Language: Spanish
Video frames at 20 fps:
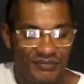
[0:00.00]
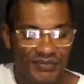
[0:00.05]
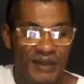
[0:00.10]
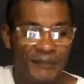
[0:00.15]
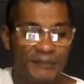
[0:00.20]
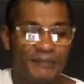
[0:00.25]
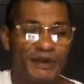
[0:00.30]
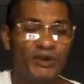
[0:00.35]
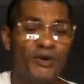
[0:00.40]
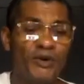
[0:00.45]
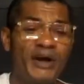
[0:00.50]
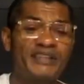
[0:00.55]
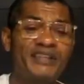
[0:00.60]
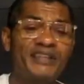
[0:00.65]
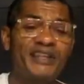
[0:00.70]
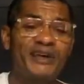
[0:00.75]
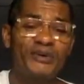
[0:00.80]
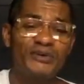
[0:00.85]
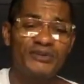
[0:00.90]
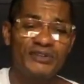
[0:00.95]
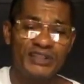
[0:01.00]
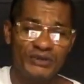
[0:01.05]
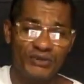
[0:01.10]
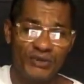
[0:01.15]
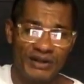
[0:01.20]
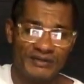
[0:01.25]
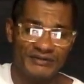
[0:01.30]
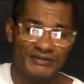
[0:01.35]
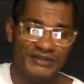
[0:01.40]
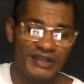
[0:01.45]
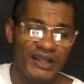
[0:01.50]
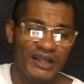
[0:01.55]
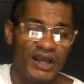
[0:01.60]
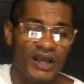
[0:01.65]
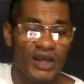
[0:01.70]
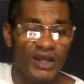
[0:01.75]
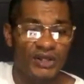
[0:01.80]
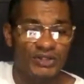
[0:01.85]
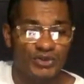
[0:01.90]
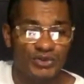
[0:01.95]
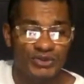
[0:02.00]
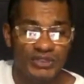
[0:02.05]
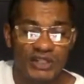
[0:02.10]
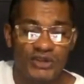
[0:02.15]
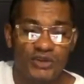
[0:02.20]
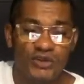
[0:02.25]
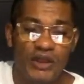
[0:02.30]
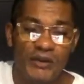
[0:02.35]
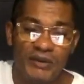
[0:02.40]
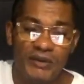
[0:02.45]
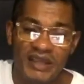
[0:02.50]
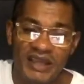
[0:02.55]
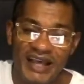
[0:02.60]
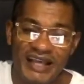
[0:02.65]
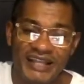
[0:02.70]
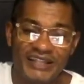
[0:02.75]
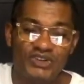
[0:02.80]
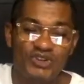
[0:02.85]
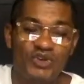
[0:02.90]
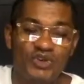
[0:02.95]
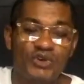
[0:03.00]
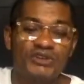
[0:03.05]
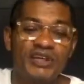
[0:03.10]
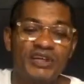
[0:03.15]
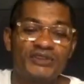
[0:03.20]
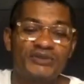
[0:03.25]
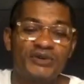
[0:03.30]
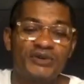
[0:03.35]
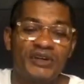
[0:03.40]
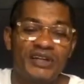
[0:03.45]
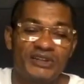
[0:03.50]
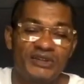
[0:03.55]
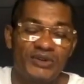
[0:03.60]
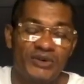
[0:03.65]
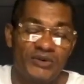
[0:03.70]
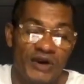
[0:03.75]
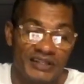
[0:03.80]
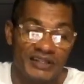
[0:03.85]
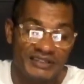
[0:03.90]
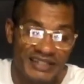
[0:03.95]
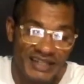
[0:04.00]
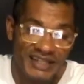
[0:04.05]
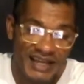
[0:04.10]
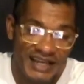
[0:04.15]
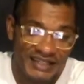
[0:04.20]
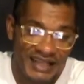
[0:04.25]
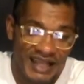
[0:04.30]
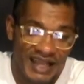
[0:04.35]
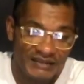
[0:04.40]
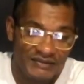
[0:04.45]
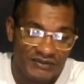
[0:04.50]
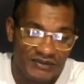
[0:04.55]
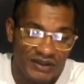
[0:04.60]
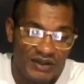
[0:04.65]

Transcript: Pero antes de continuar, si usted todavía no se ha suscrito a este canal,